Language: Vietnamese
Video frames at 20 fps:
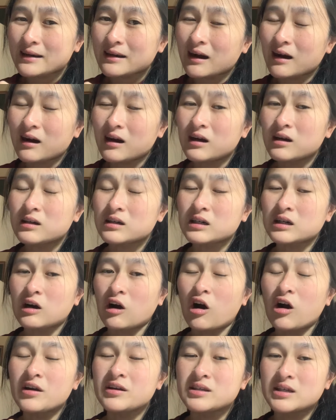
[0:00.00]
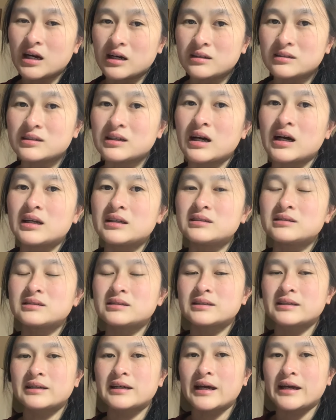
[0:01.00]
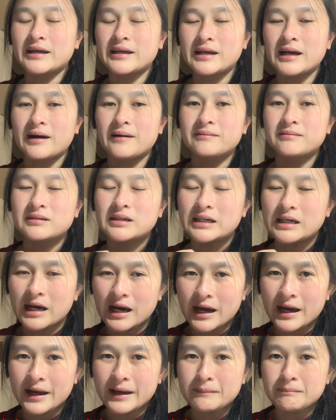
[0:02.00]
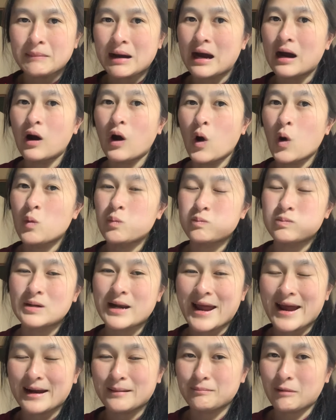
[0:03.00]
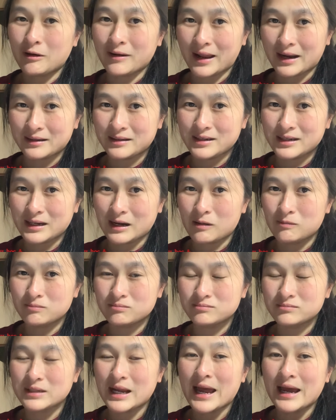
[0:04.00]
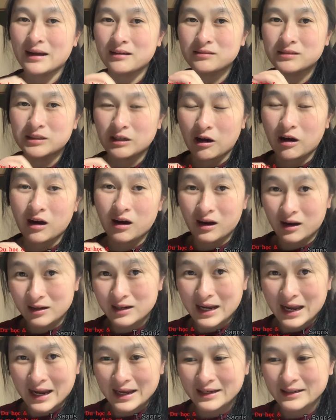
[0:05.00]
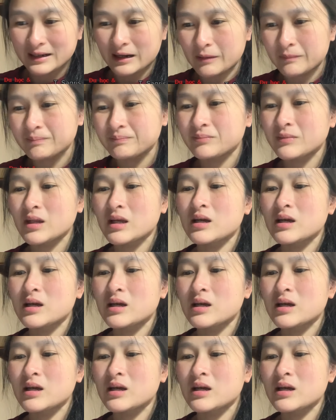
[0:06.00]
đó có dẫn đến cái uh, nghề mà Úc đang bảo lãnh hay không? Đang cho ở lại hay không?